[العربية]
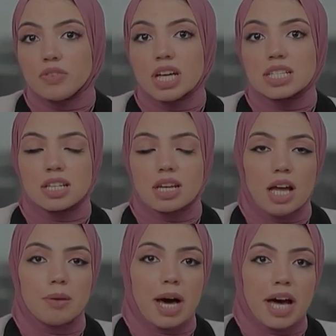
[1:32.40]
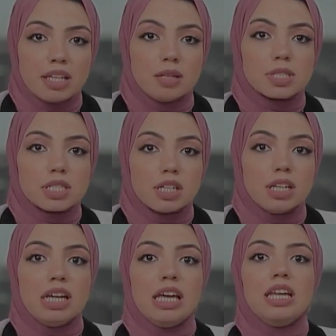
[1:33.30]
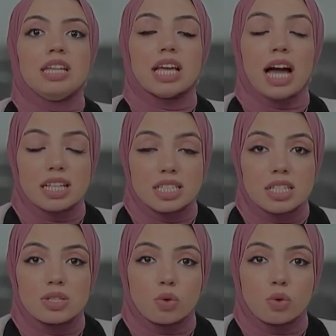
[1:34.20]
في السلاح البحري المصري لتعزيز